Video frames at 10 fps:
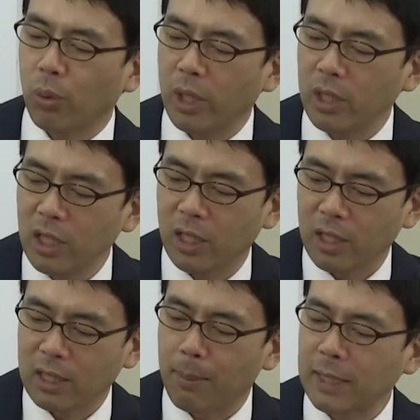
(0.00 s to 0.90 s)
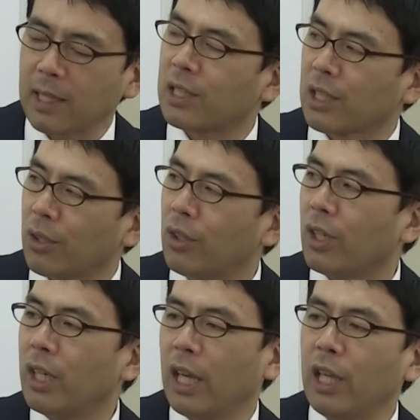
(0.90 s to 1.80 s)
これに騙されちゃ
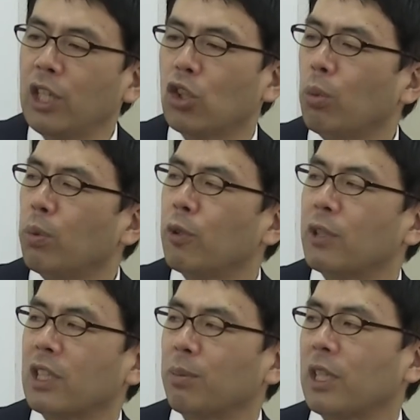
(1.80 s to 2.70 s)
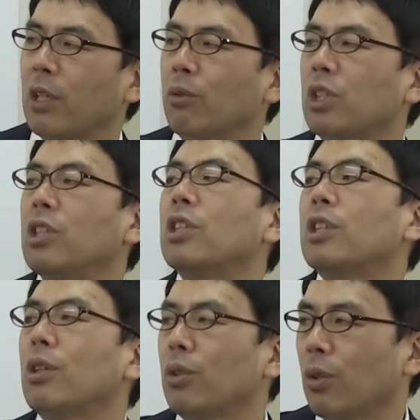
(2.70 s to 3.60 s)
うエリート無謬説みたいなのを信
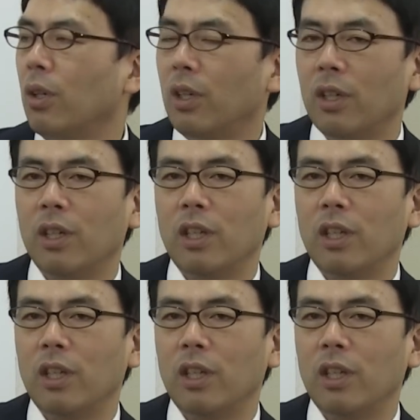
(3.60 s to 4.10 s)
じてる人、はい、